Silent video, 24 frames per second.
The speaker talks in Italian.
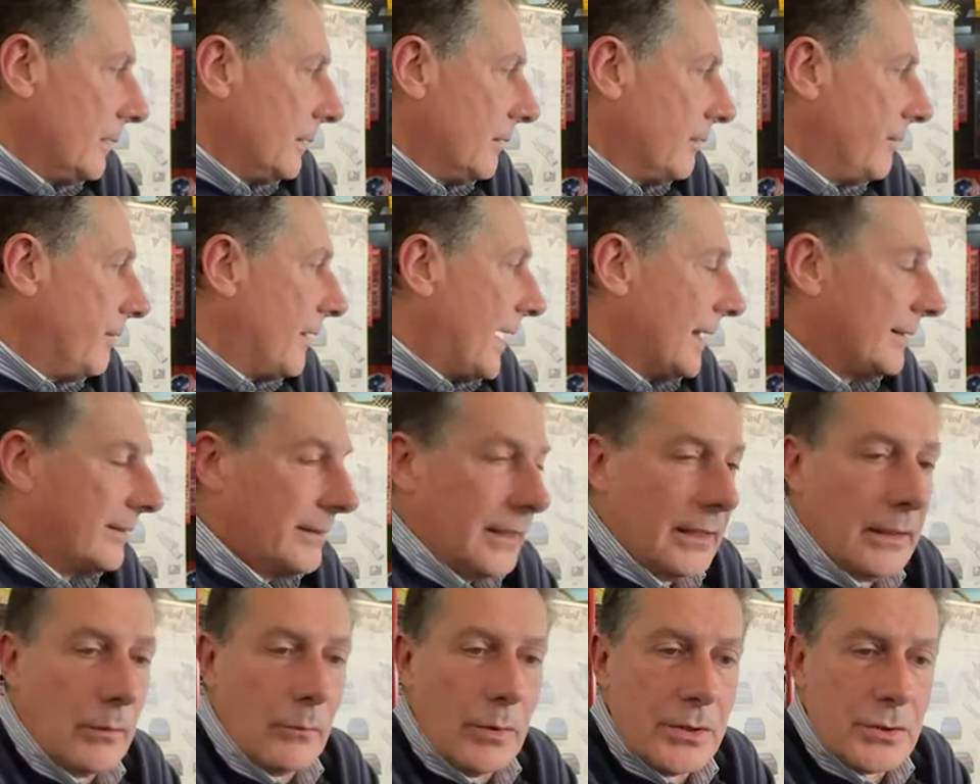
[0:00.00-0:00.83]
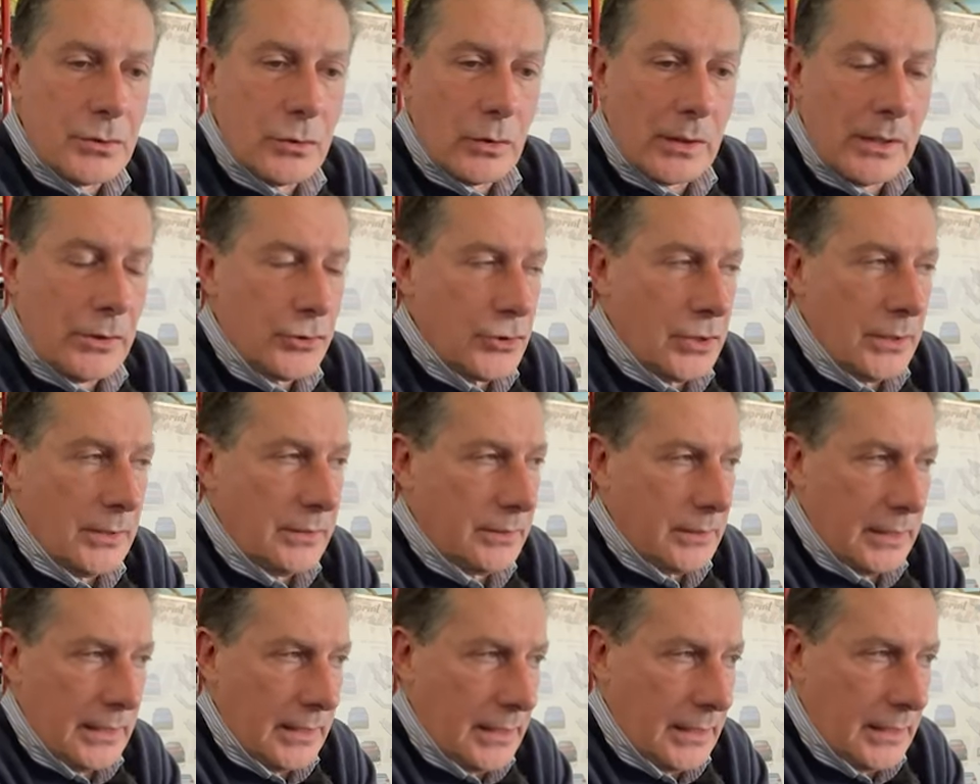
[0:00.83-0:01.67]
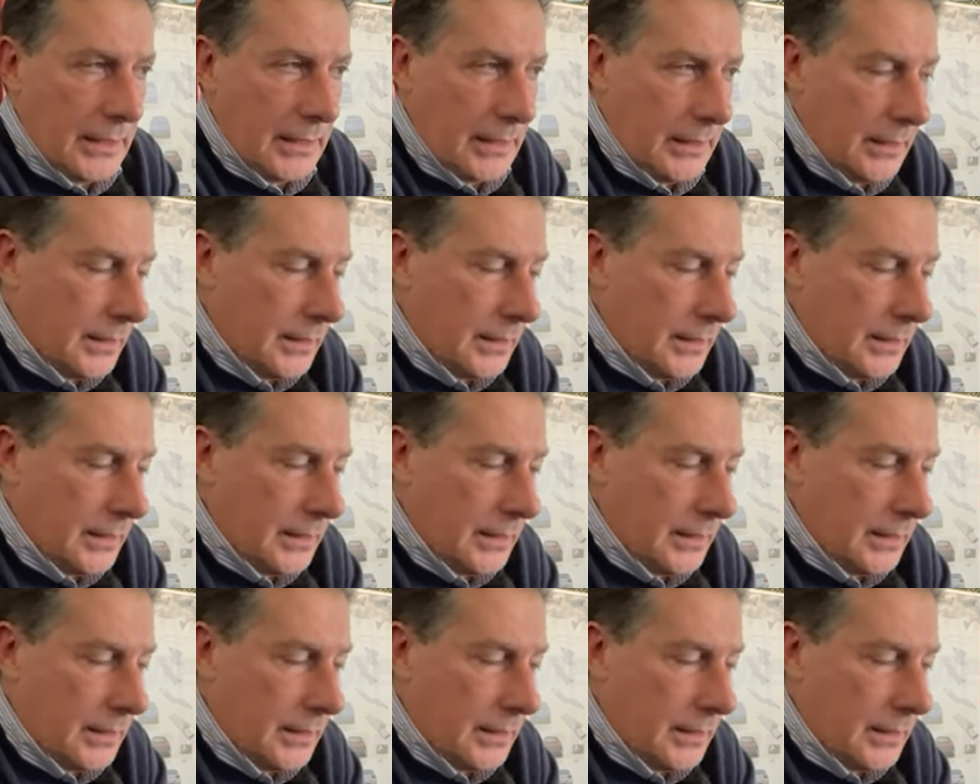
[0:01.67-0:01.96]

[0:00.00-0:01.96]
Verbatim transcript: fatte in questo recente,